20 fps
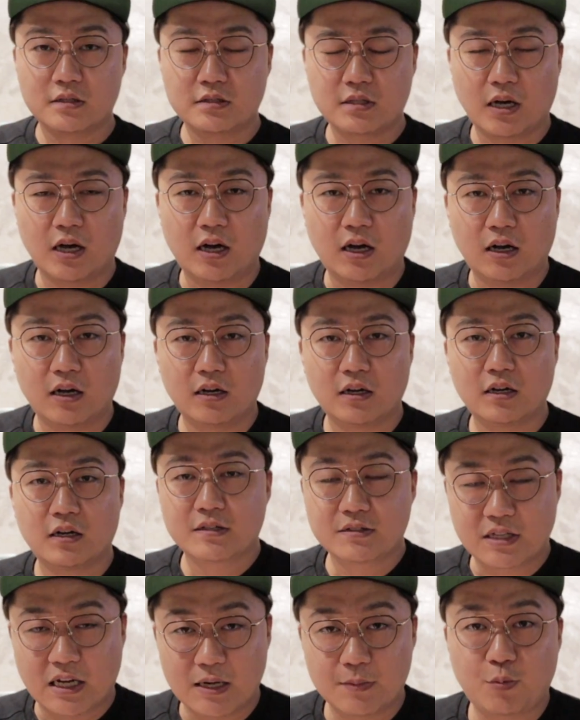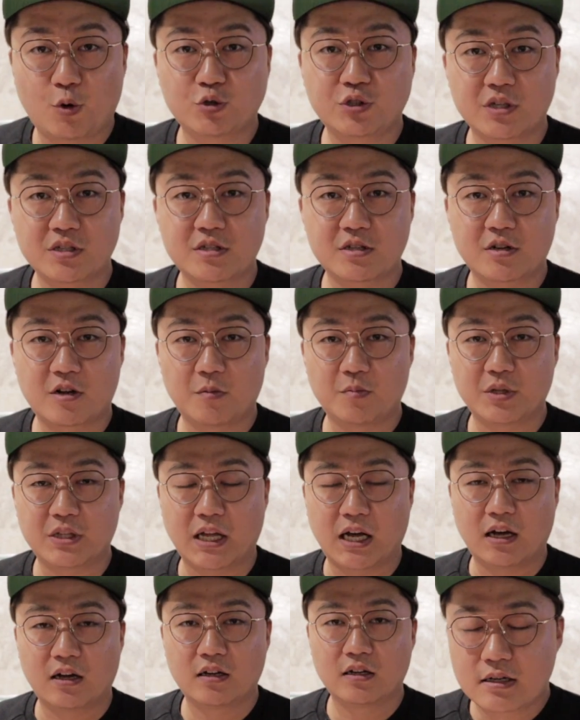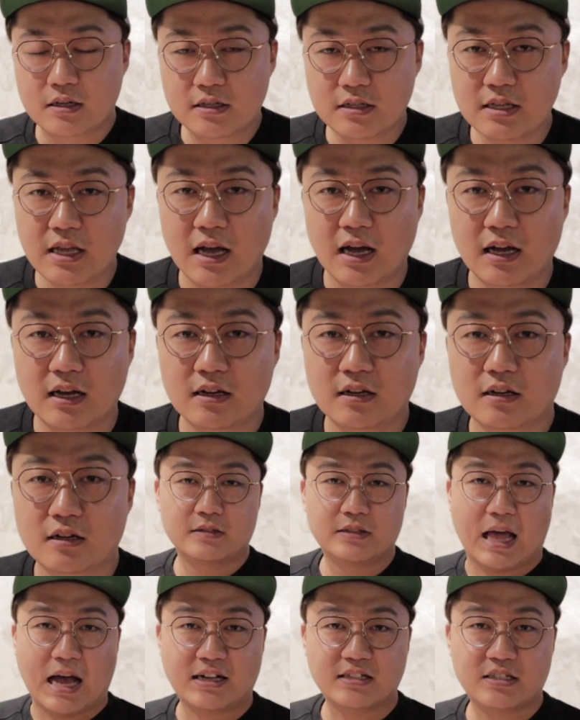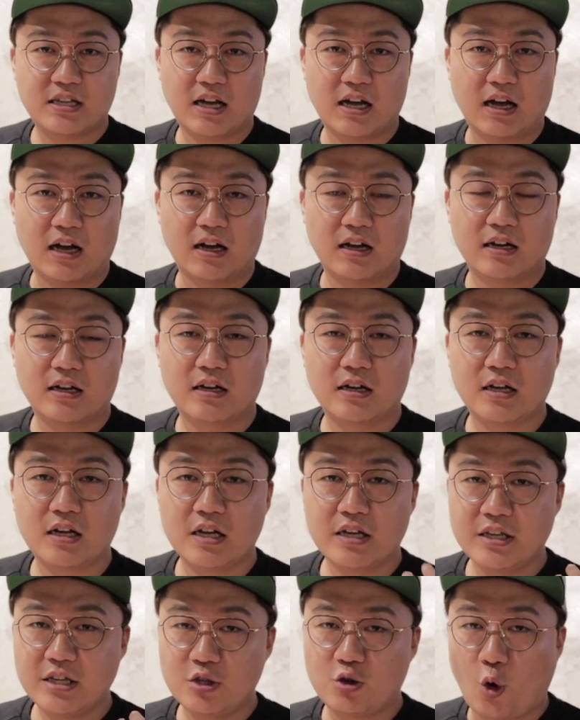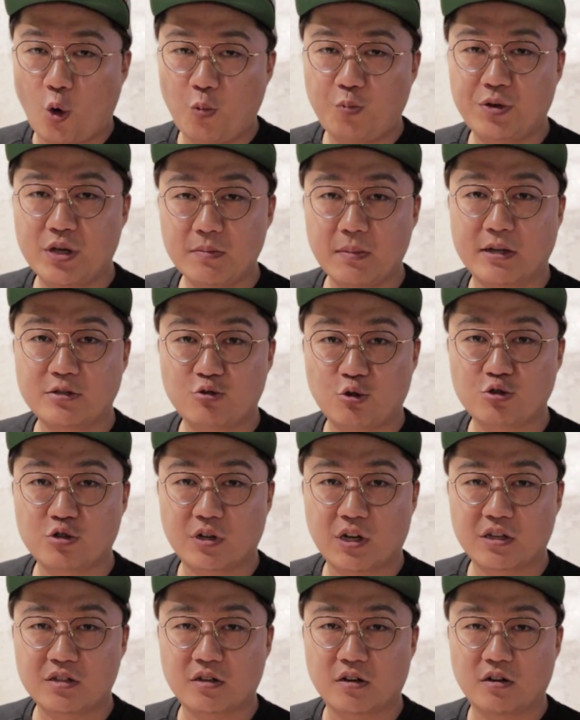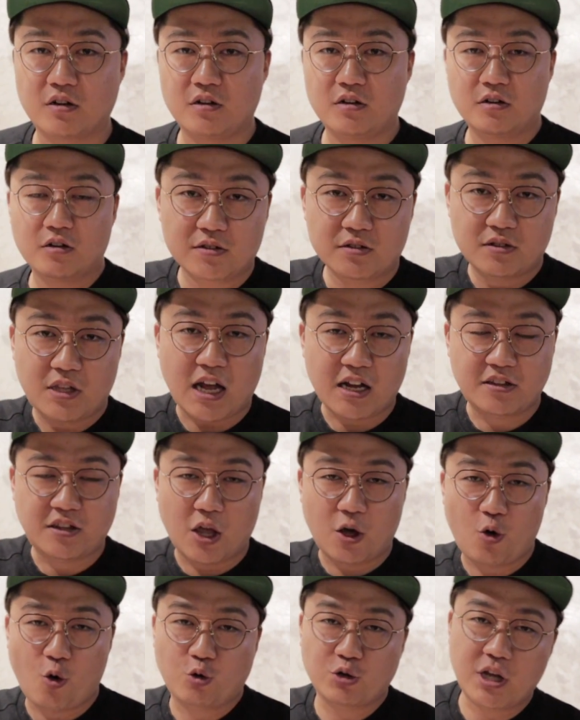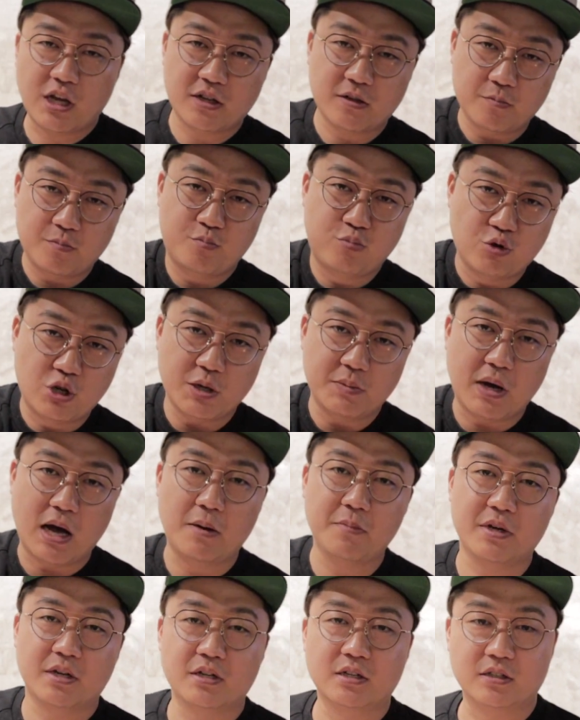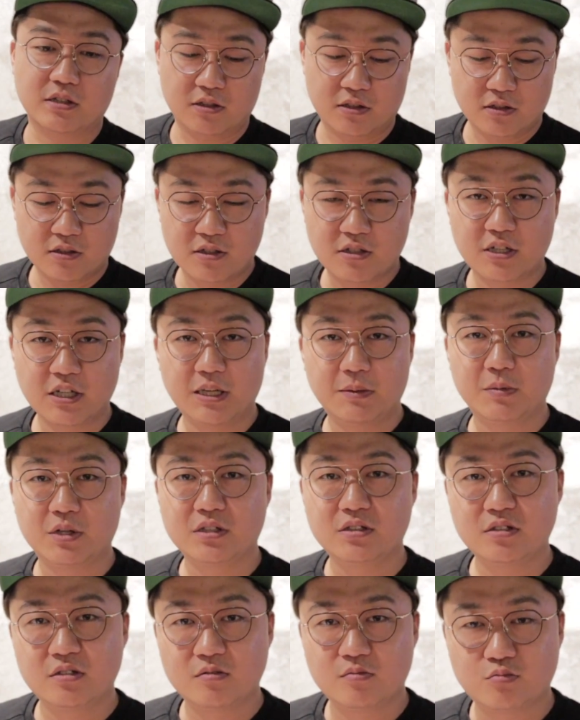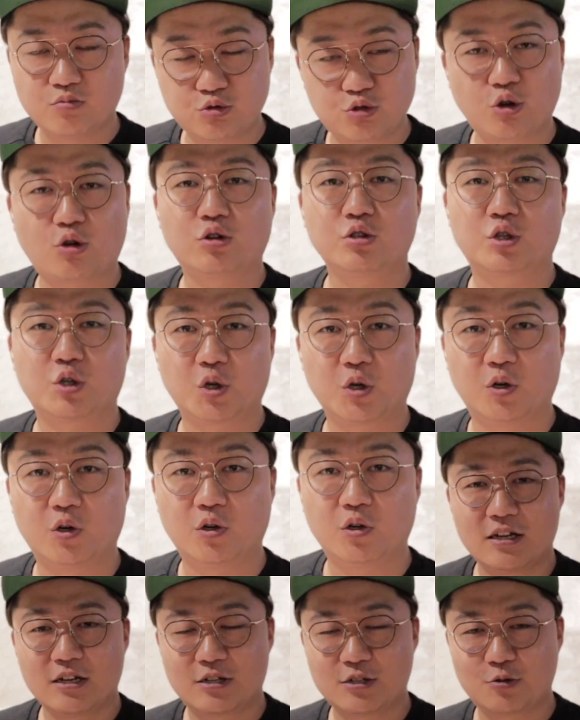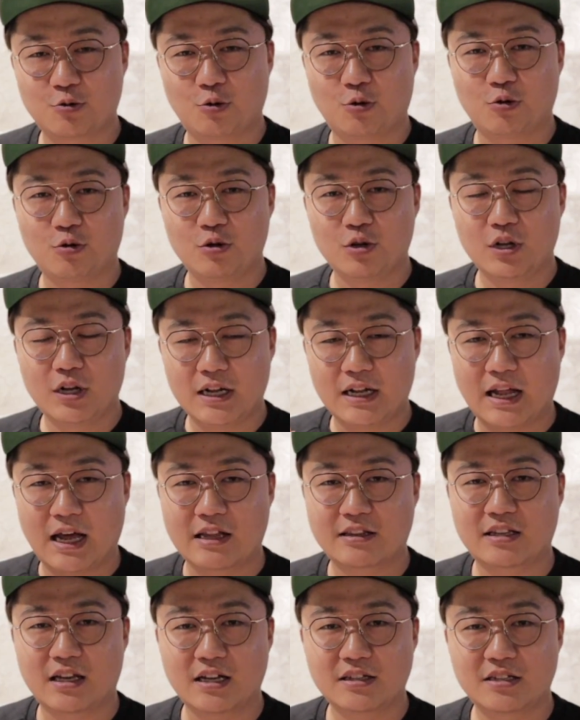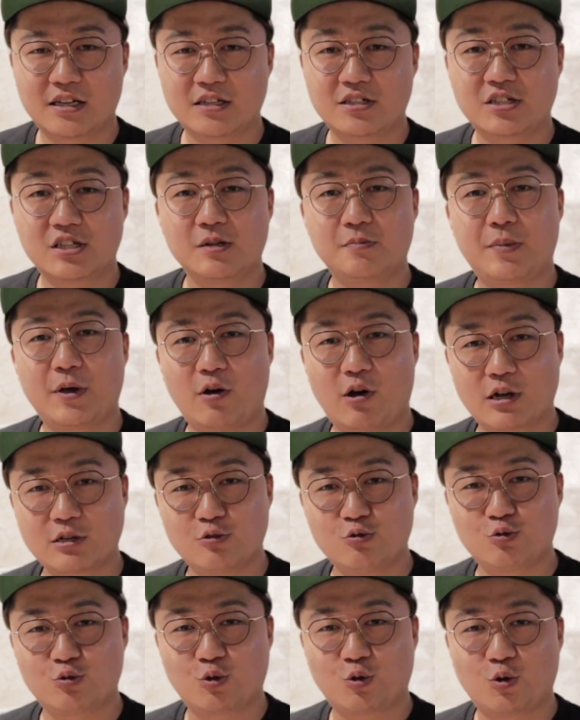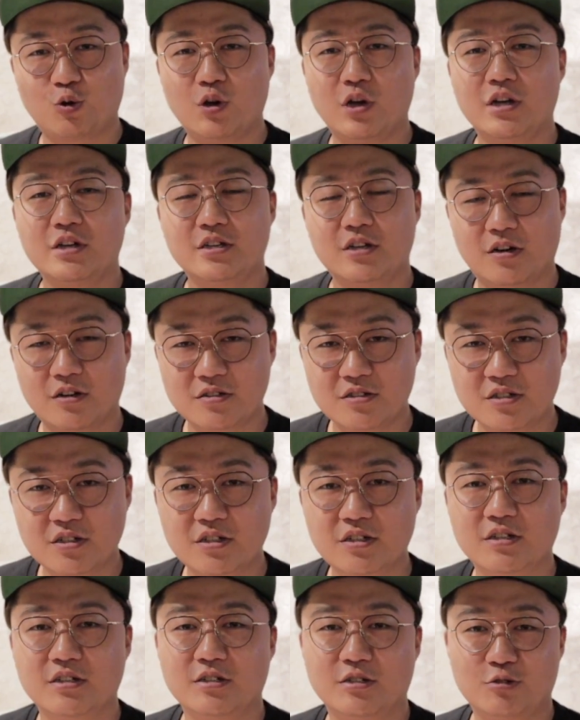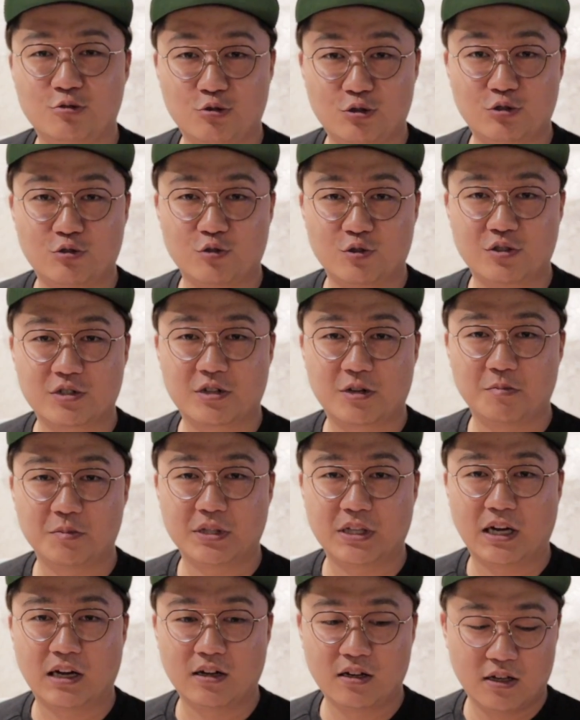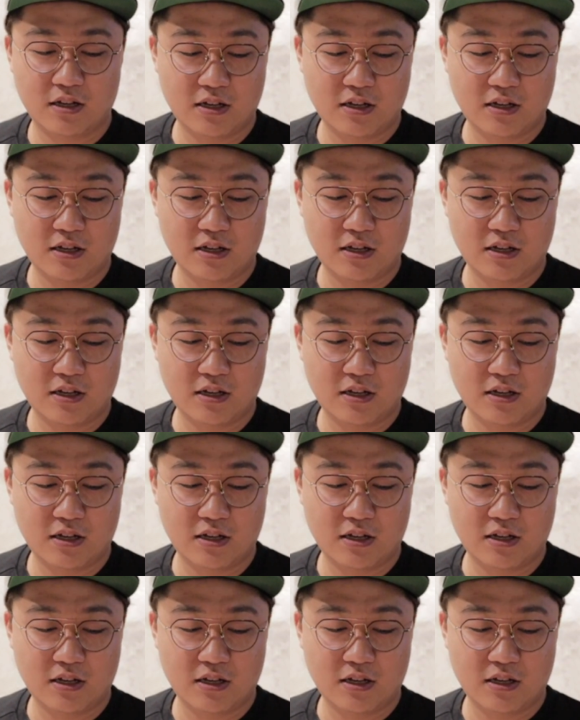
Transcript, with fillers: 자, 잘 보셨을 겁니다. 그냥 낙차 이 높이만 조절해서 딱 대고 그냥 붙기만 하면은 그림은 무조건 떠요. 그리고 라떼아트의 실패 확률도 현저히 줄일 수 있을 겁니다.